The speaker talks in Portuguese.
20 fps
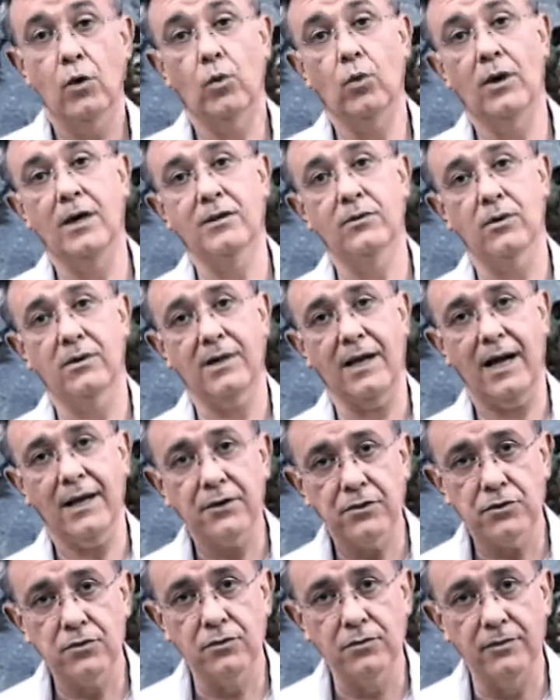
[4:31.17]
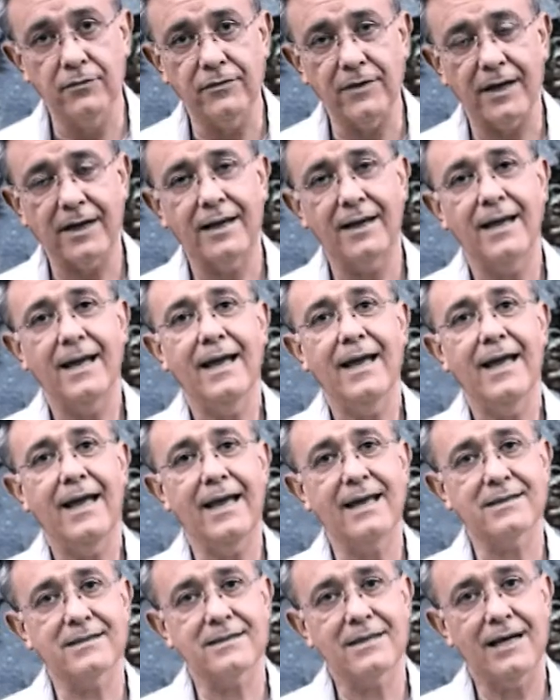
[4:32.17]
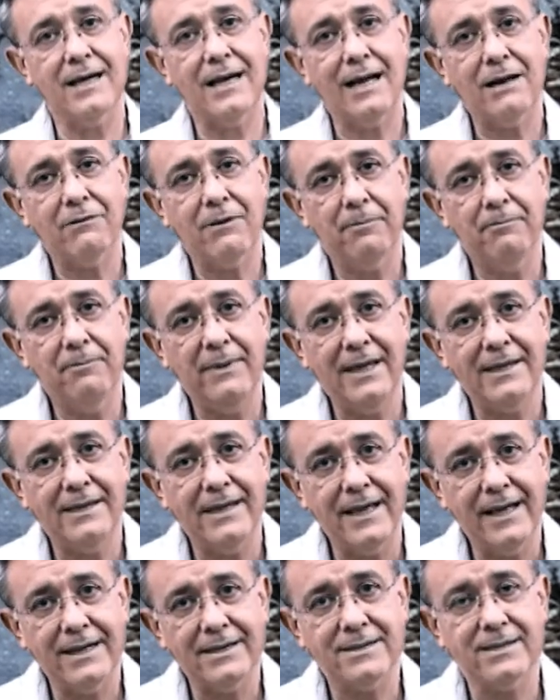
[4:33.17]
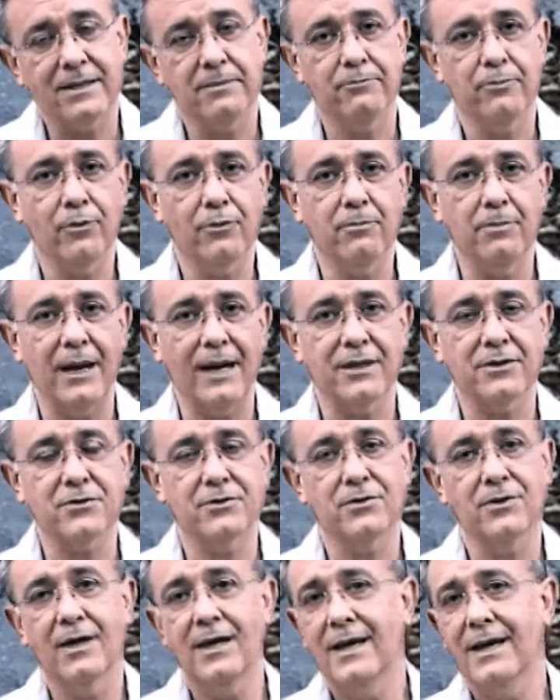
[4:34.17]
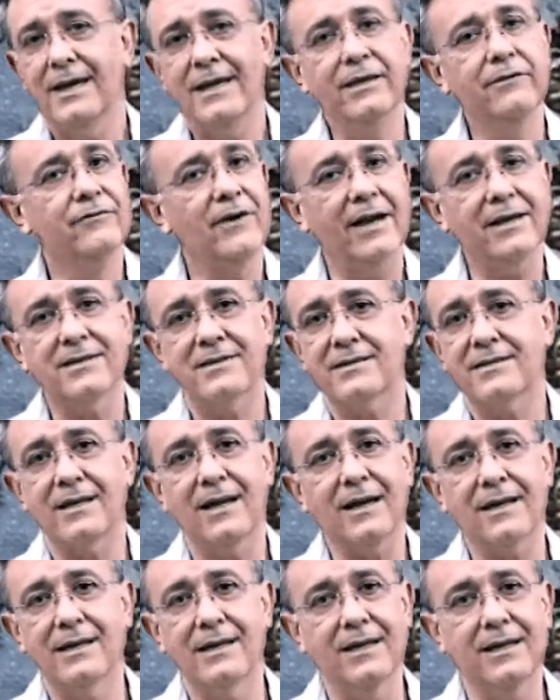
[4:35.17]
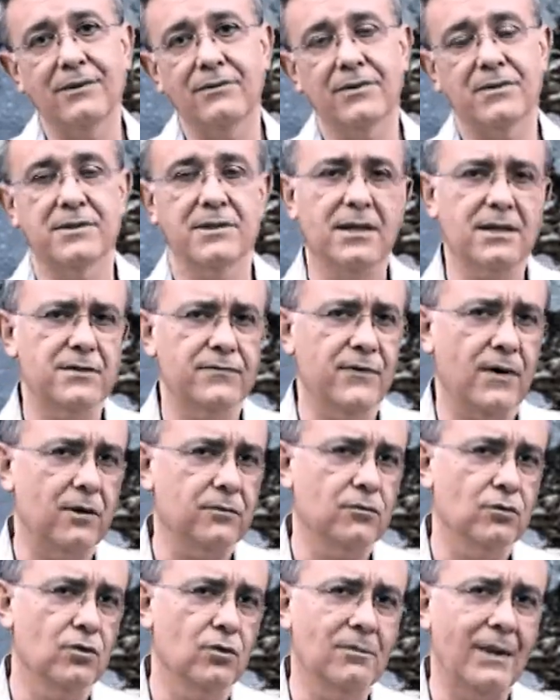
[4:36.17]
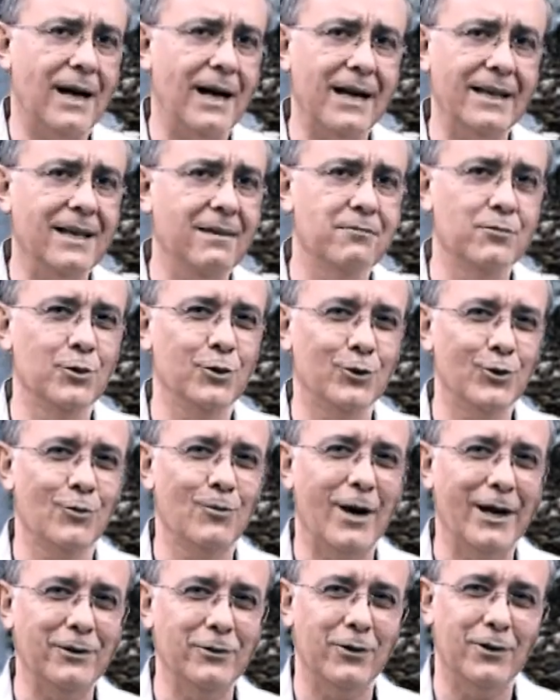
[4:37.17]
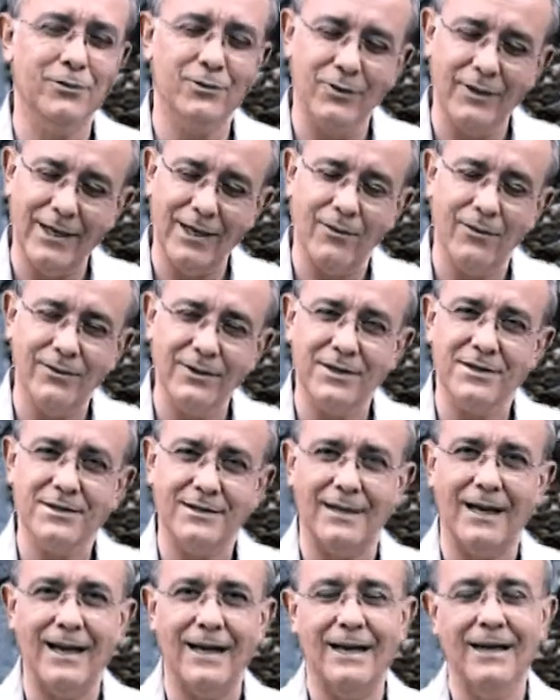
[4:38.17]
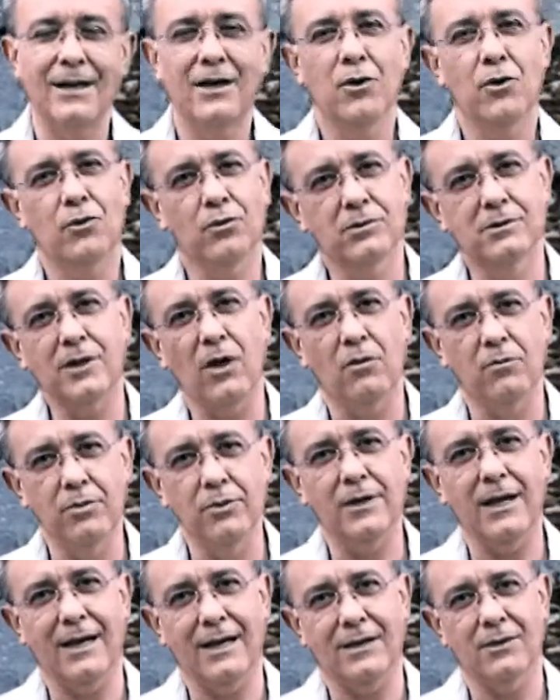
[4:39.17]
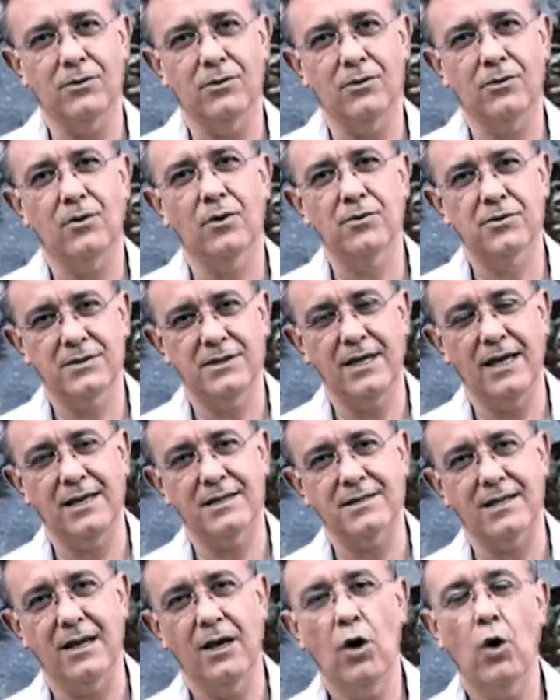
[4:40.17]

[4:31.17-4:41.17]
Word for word: Quando cai chuva essa água penetra por baixo e vai estragando esse asfalto numa área muito maior do que é onde está o tal buraco. Ou seja,